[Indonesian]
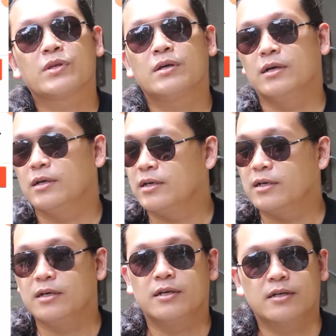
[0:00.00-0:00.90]

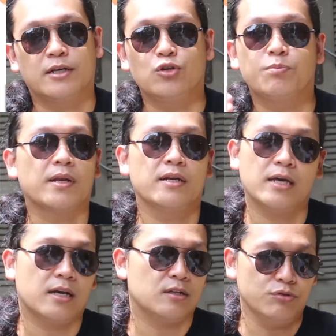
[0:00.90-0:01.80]
uh, kehidupan
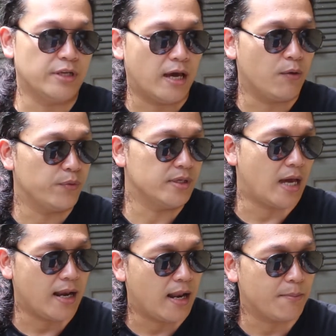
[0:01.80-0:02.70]
liar duniawi,
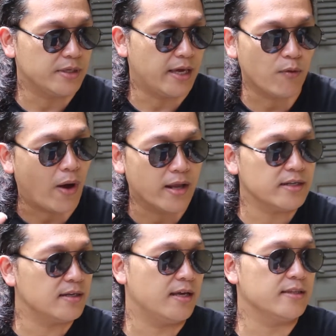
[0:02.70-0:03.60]
alami,
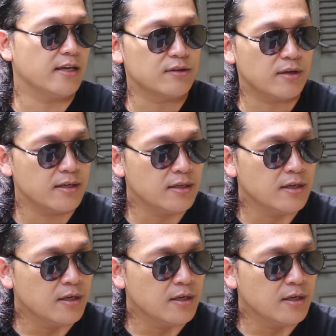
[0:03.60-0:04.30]
hewani lah intinya gitulah.